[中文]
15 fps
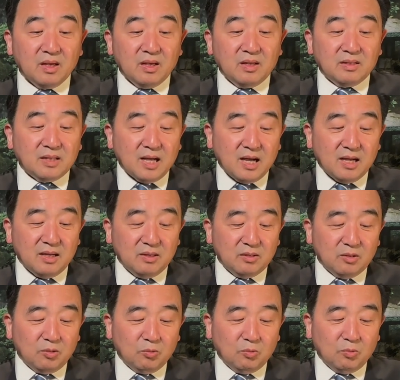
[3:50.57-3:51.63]
那
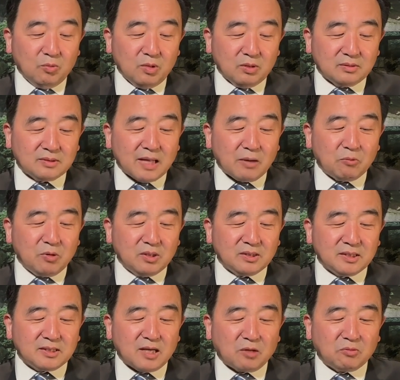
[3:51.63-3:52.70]
我我在我的
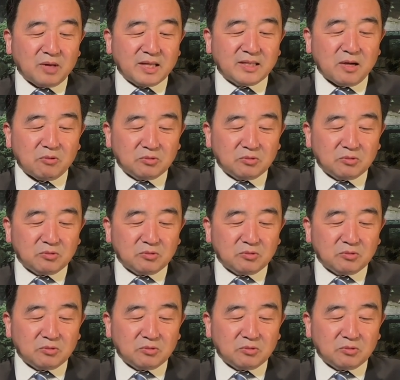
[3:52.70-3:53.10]
角度来讲，